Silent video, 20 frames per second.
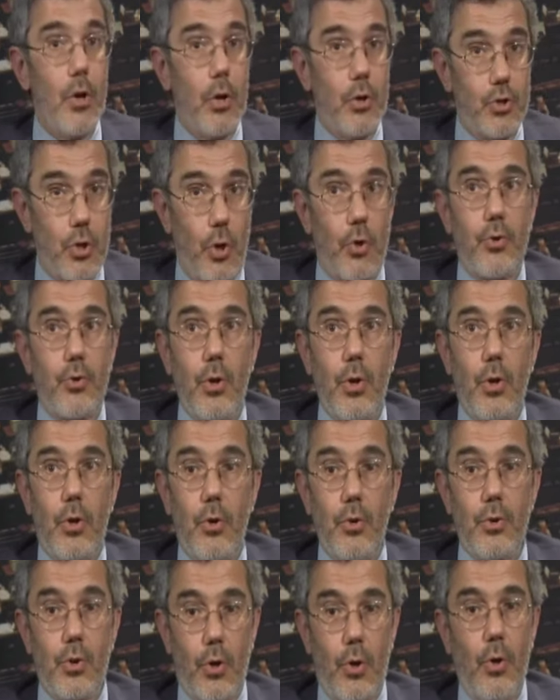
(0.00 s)
sotto il
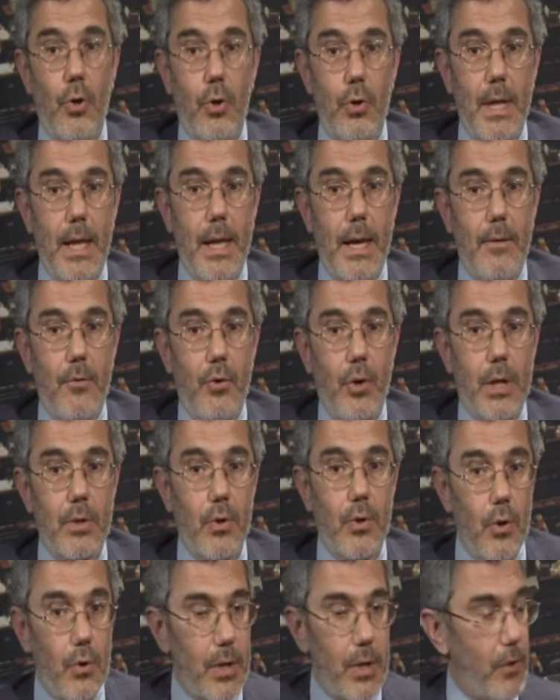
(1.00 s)
controllo dei
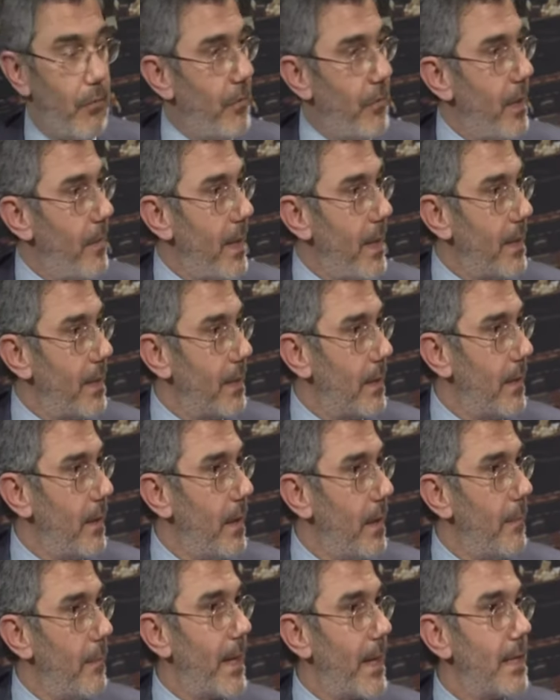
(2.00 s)
lavoratori ovviamente,
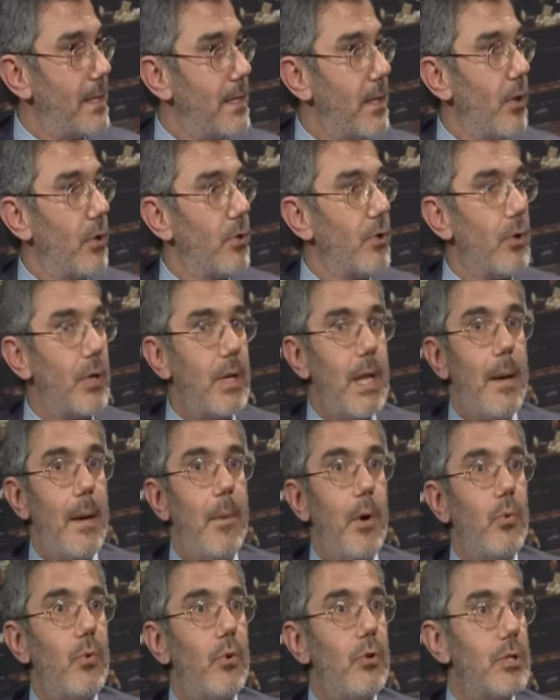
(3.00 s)
perché se no torniamo
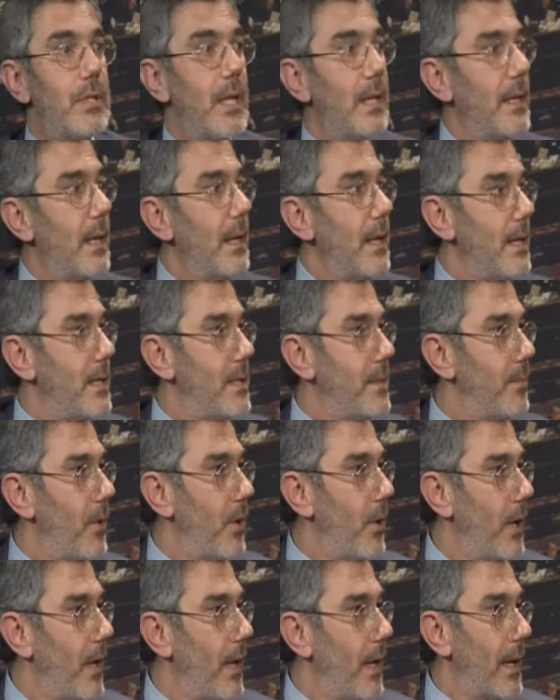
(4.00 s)
a uno
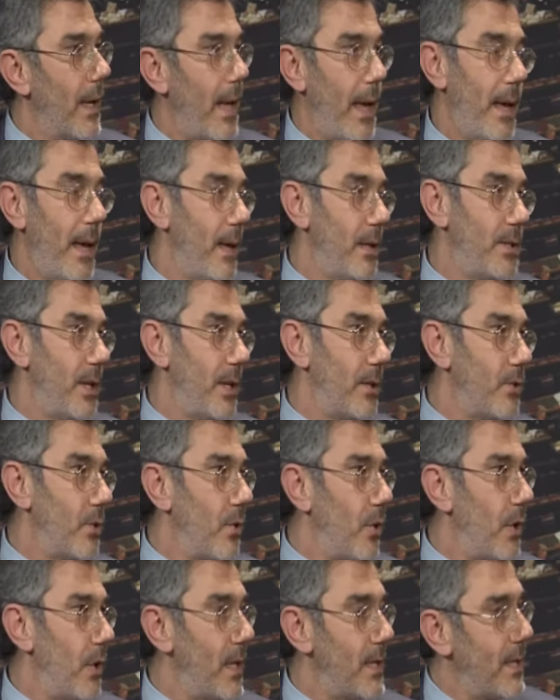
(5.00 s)
statalismo che certo
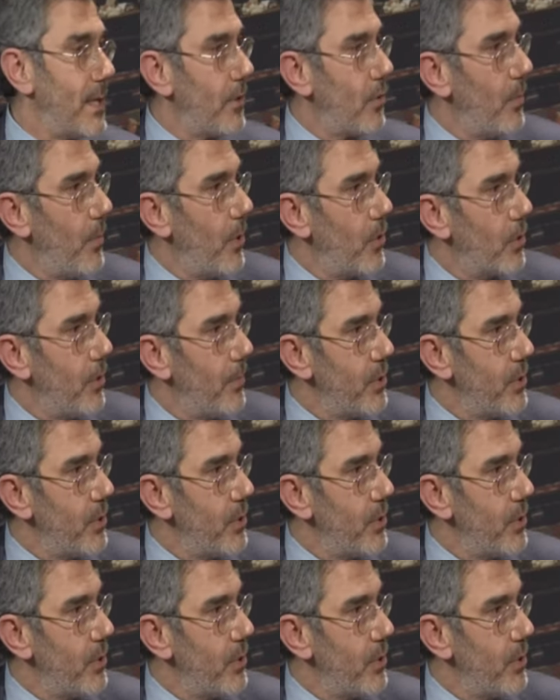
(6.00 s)
non è stato molto